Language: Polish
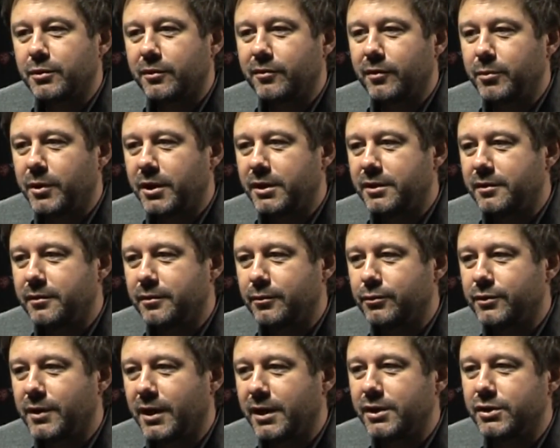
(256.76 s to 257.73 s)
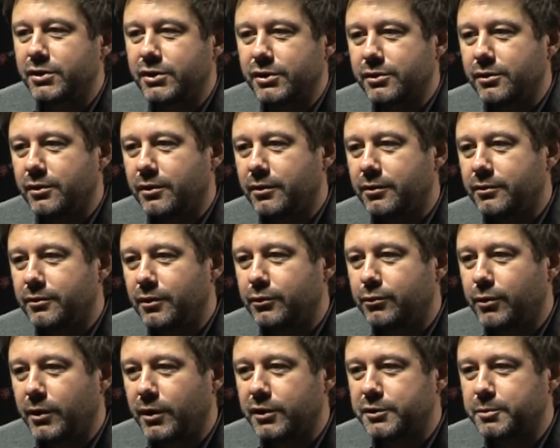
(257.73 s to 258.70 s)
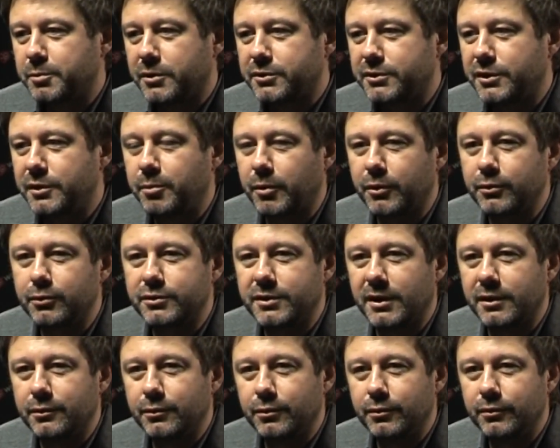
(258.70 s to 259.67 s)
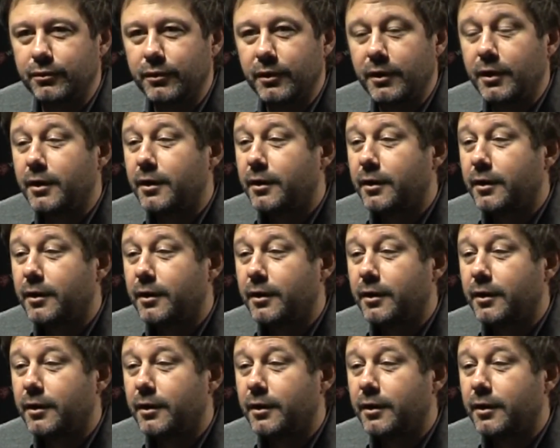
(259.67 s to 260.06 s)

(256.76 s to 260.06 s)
słowem, kiedy udaje się do, do któregoś z polskich producentów,